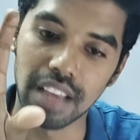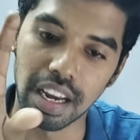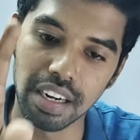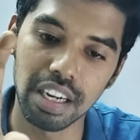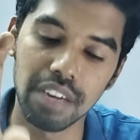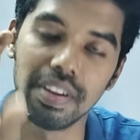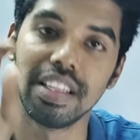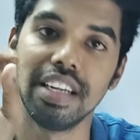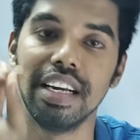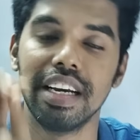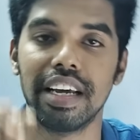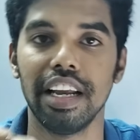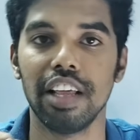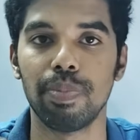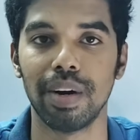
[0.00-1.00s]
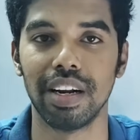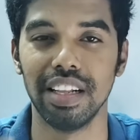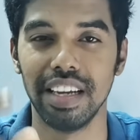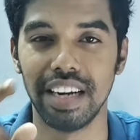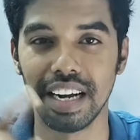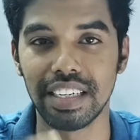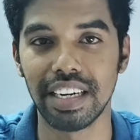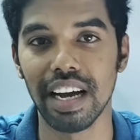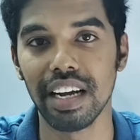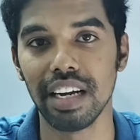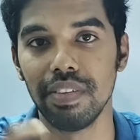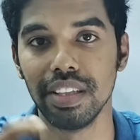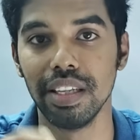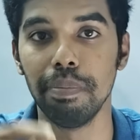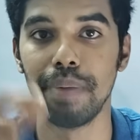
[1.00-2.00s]
சர்க்கிள் வந்து டிக்ரீஸ் பண்ணுறது
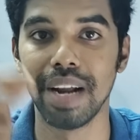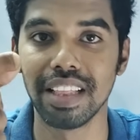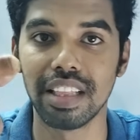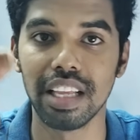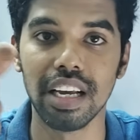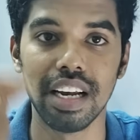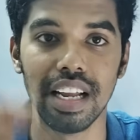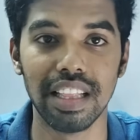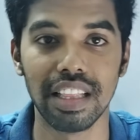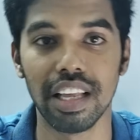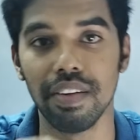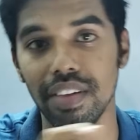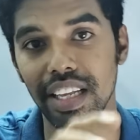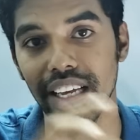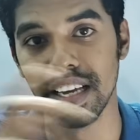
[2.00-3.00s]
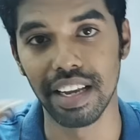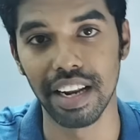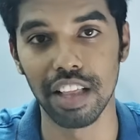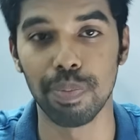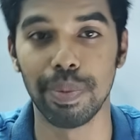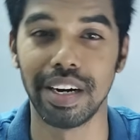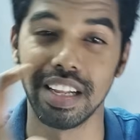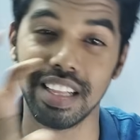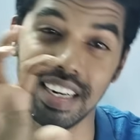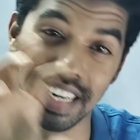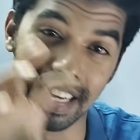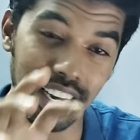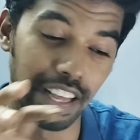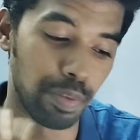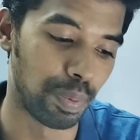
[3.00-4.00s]
ரெக்டாங்கிள் வந்து பிரத்தையும் லென்த்தையும் வந்து இன்க்ரீஸ் பண்ணுறது
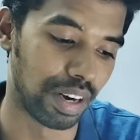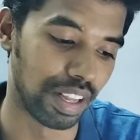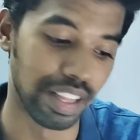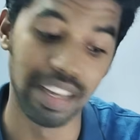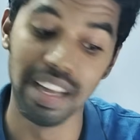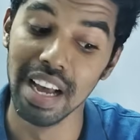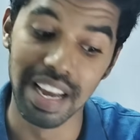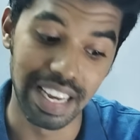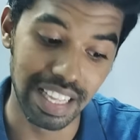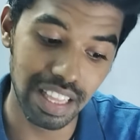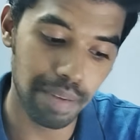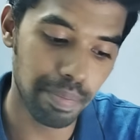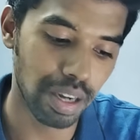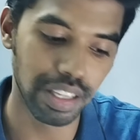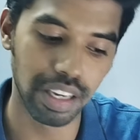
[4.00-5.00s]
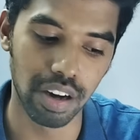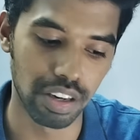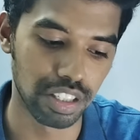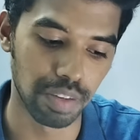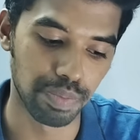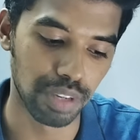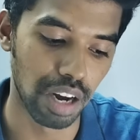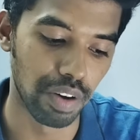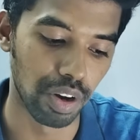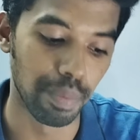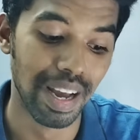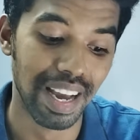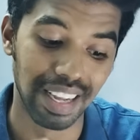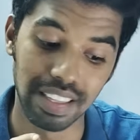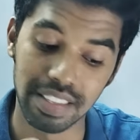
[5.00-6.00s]
டிக்ரீஸ் பண்ணுறது இந்த மாதிரி கான்செப்ட்ஸ்லாம்
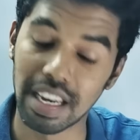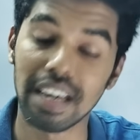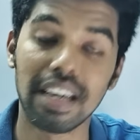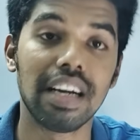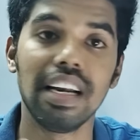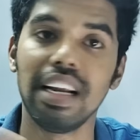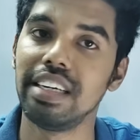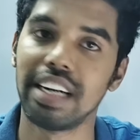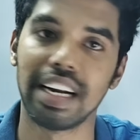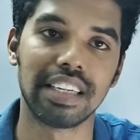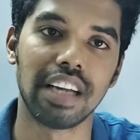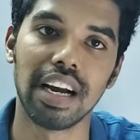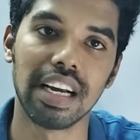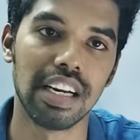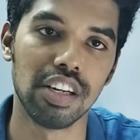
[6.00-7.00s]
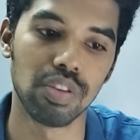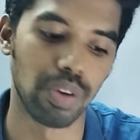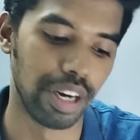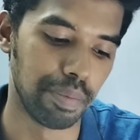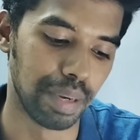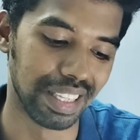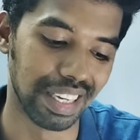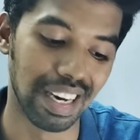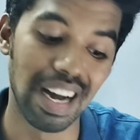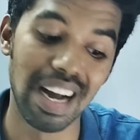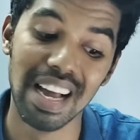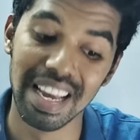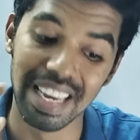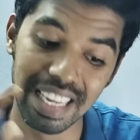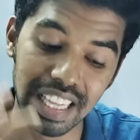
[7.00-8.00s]
வரும் இந்த சர்க்கிள் அண்ட் ரெக்டாங்கிள்னு சொன்னேன்
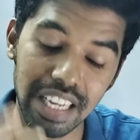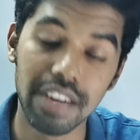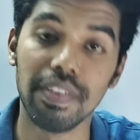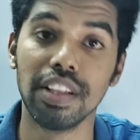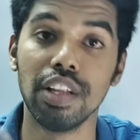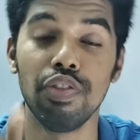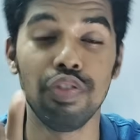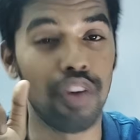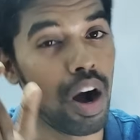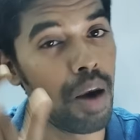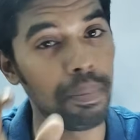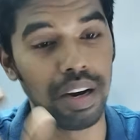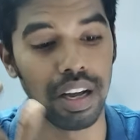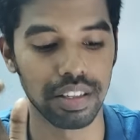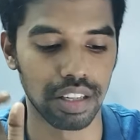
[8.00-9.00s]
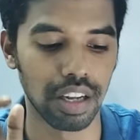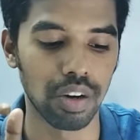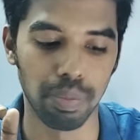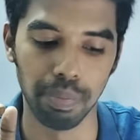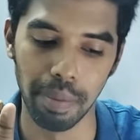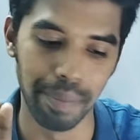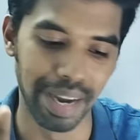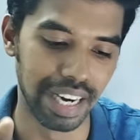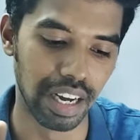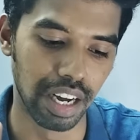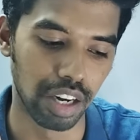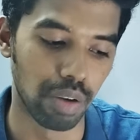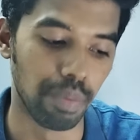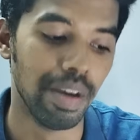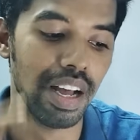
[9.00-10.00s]
பார்த்தீங்களா இதுக்கு வந்து ஃபார்முலாஸ் தான் ரொம்ப
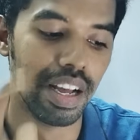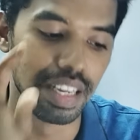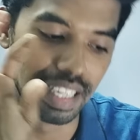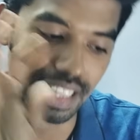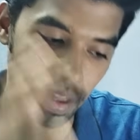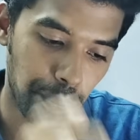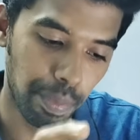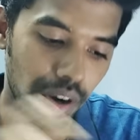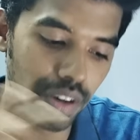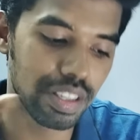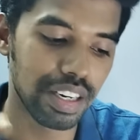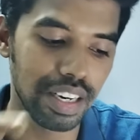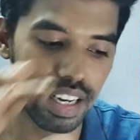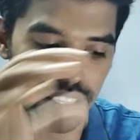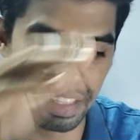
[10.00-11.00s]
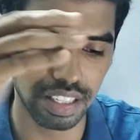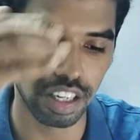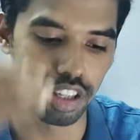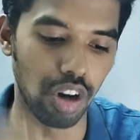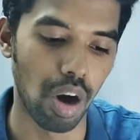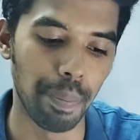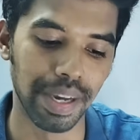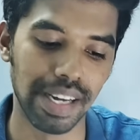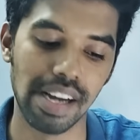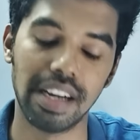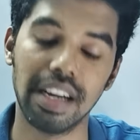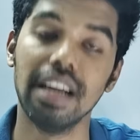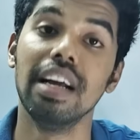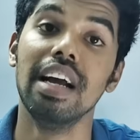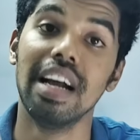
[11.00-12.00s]
மெயினாக இருக்கும் இந்த பர்சன்டேஜ்ன்ற
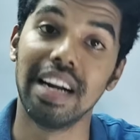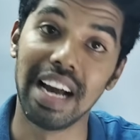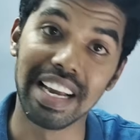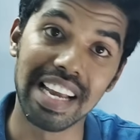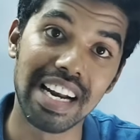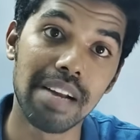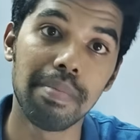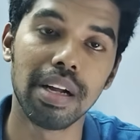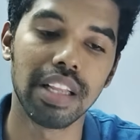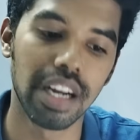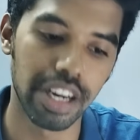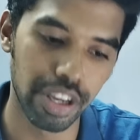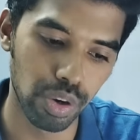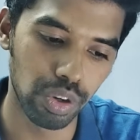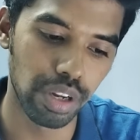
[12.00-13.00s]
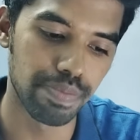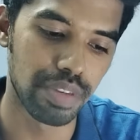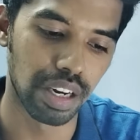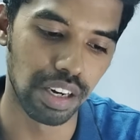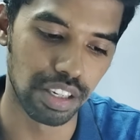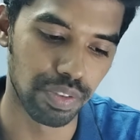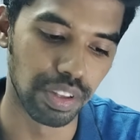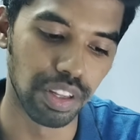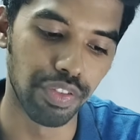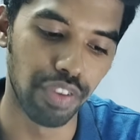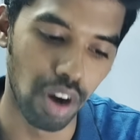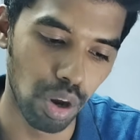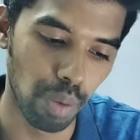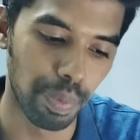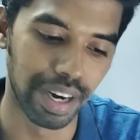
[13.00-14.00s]
டாப்பிக்கு நான் என்ன மாதிரியான யூடியூப் சேனல்ஸ் வந்து
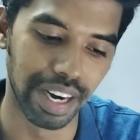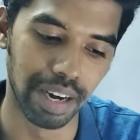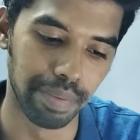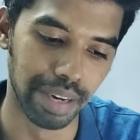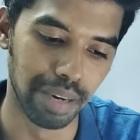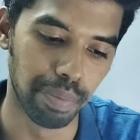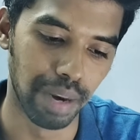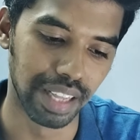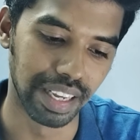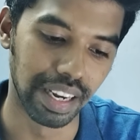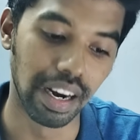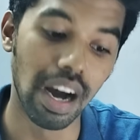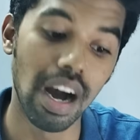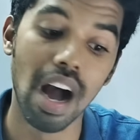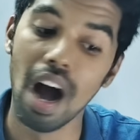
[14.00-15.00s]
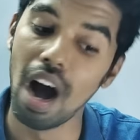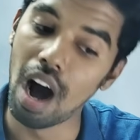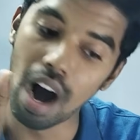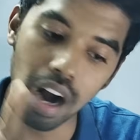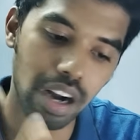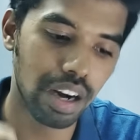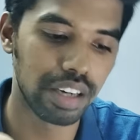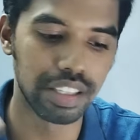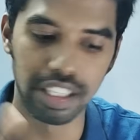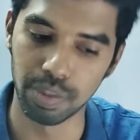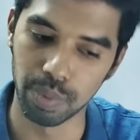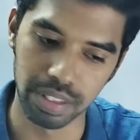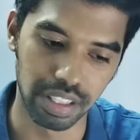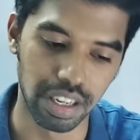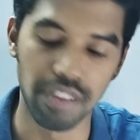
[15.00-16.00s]
ஃபாலோ பண்ணேன் அப்படின்னு பார்த்தீங்கன்னா ஆக்கான்
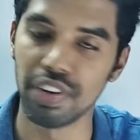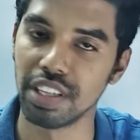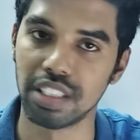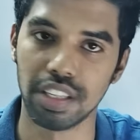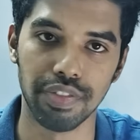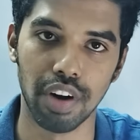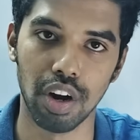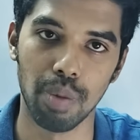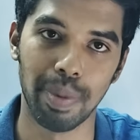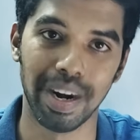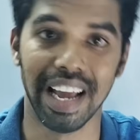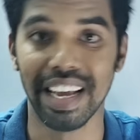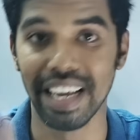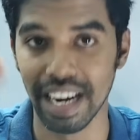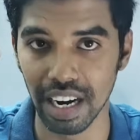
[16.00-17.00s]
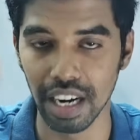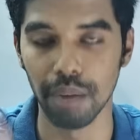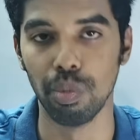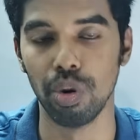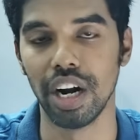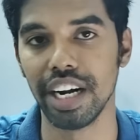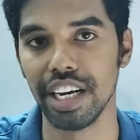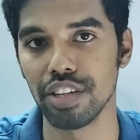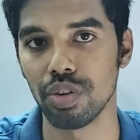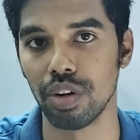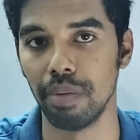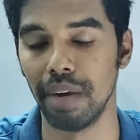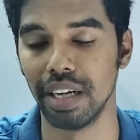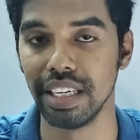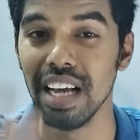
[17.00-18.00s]
நெட்ஒர்க்ஸ் தான் ஃபஸ்ட்டு ஃபாலோ பண்ணேன் ஏன்னா நான் முன்னாடியே
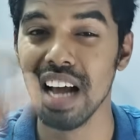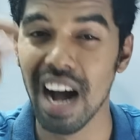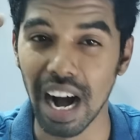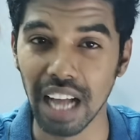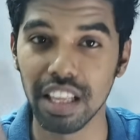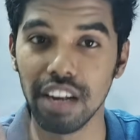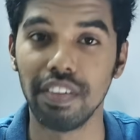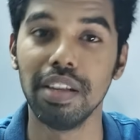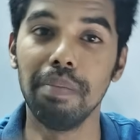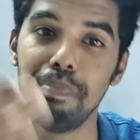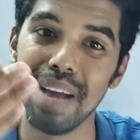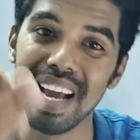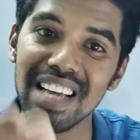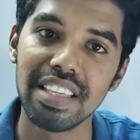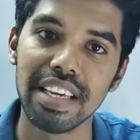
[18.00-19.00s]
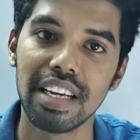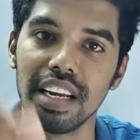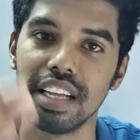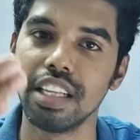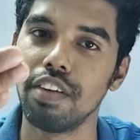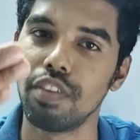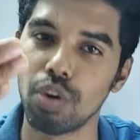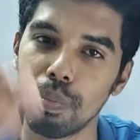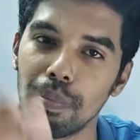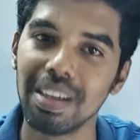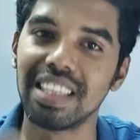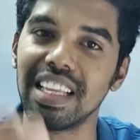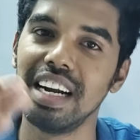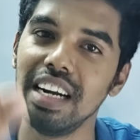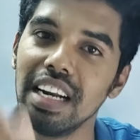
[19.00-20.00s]
சொன்ன மாதிரி அதில் வந்து பேசிக்லேருந்து அவர்
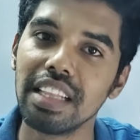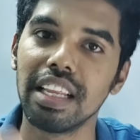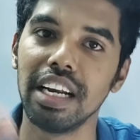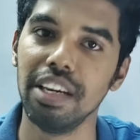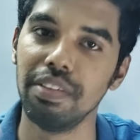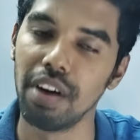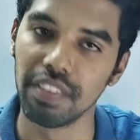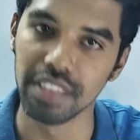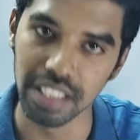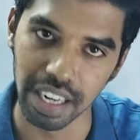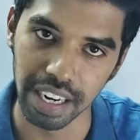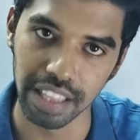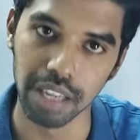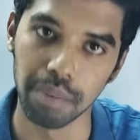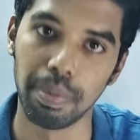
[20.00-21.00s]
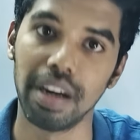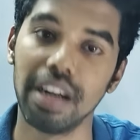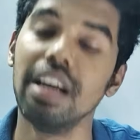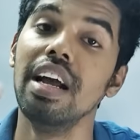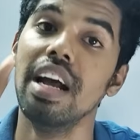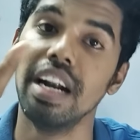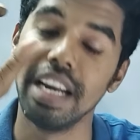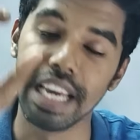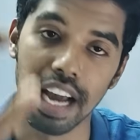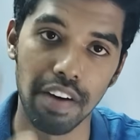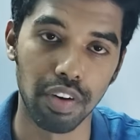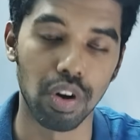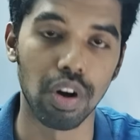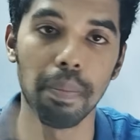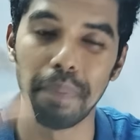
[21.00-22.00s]
ரொம்ப தெள்ள தெளிவாக வந்து நடத்திப்பார்
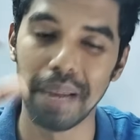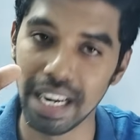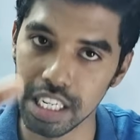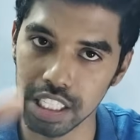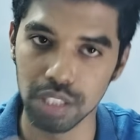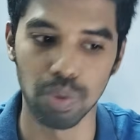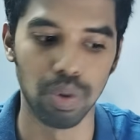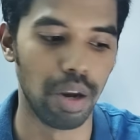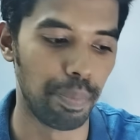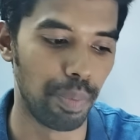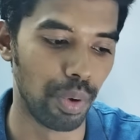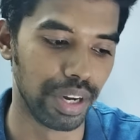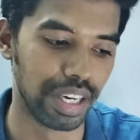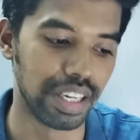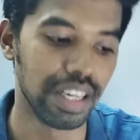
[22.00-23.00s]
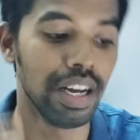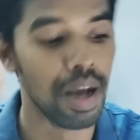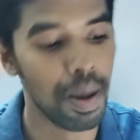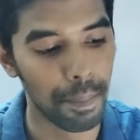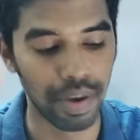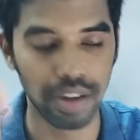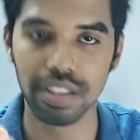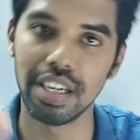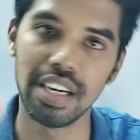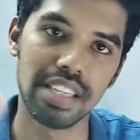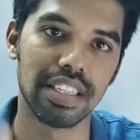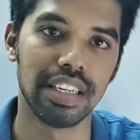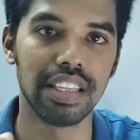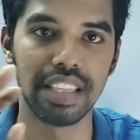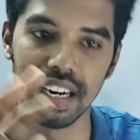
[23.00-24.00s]
நீங்கள் அவரோட பிளேலிஸ்ட்குள்ளே போயிட்டு
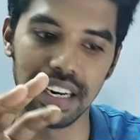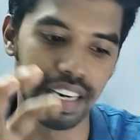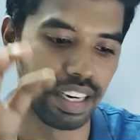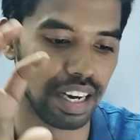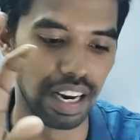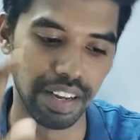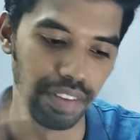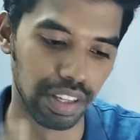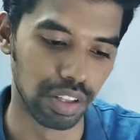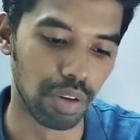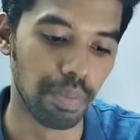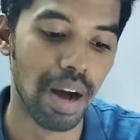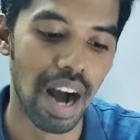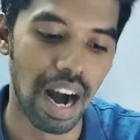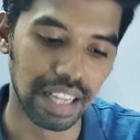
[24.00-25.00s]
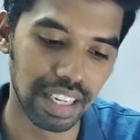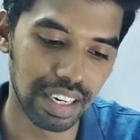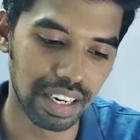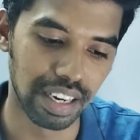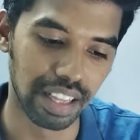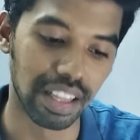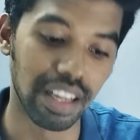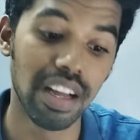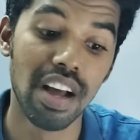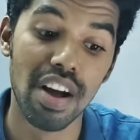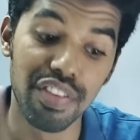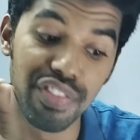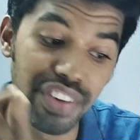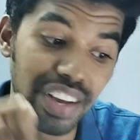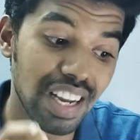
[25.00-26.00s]
பர்சன்டேஜ்னு தேடினாலே வந்துடும் அதற்கடுத்து
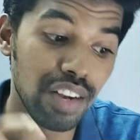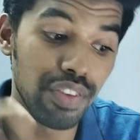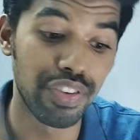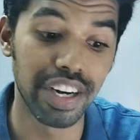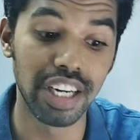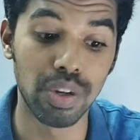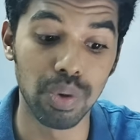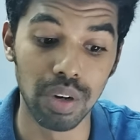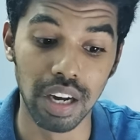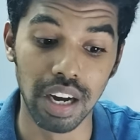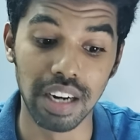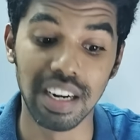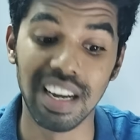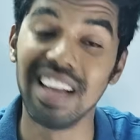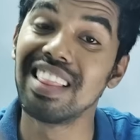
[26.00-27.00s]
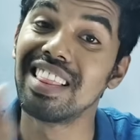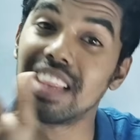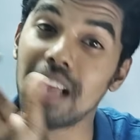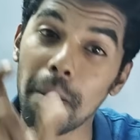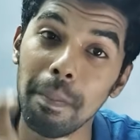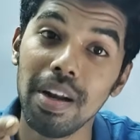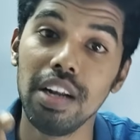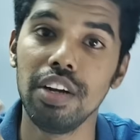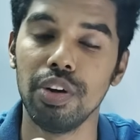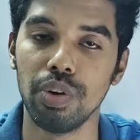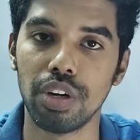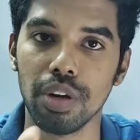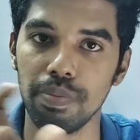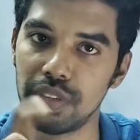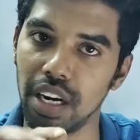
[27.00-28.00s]
ஃபீல் ஃப்ரீ டு லேர்னில் தமிழ்
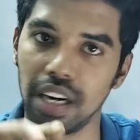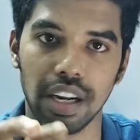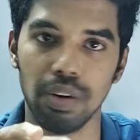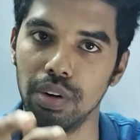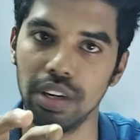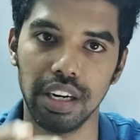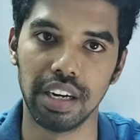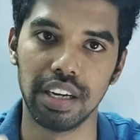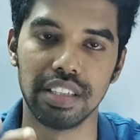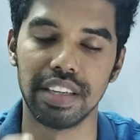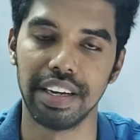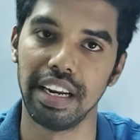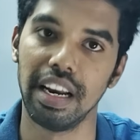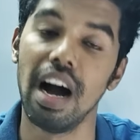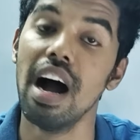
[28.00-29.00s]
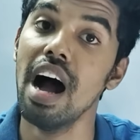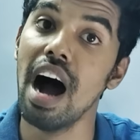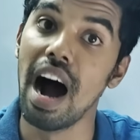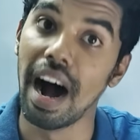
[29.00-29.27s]
யூடியூப் சேனல் ஒன்று இருக்குது சரிங்களா